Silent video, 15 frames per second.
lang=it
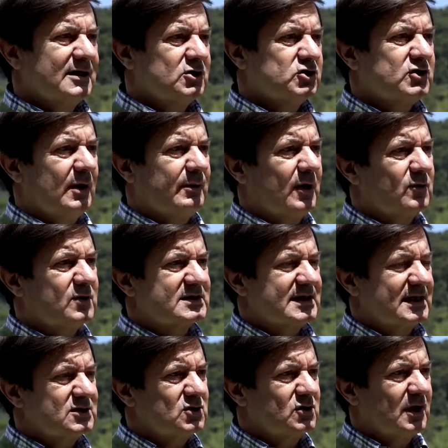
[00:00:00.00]
diciamo, a
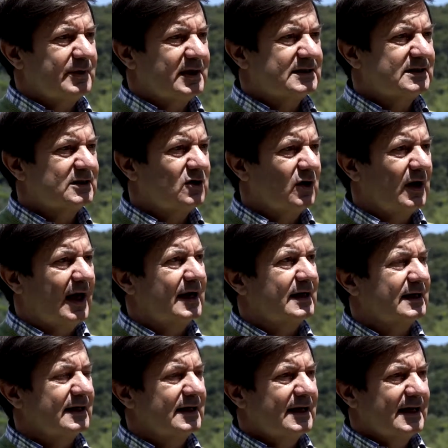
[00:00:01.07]
questa zona
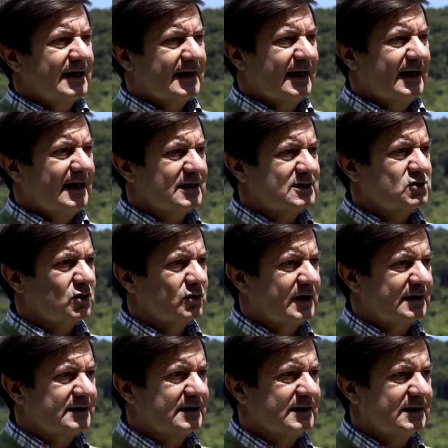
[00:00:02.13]
particolare che è la
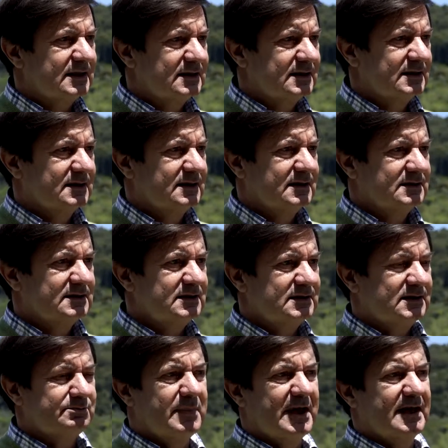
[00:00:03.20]
zona di, eh, di
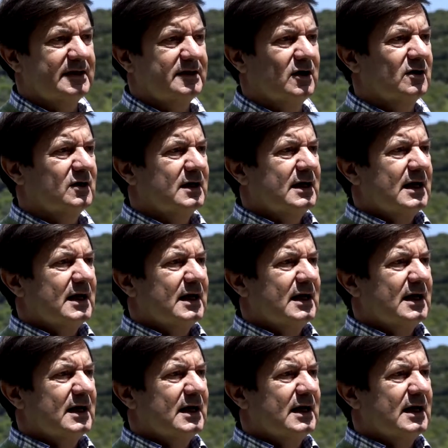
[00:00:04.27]
Tiberio.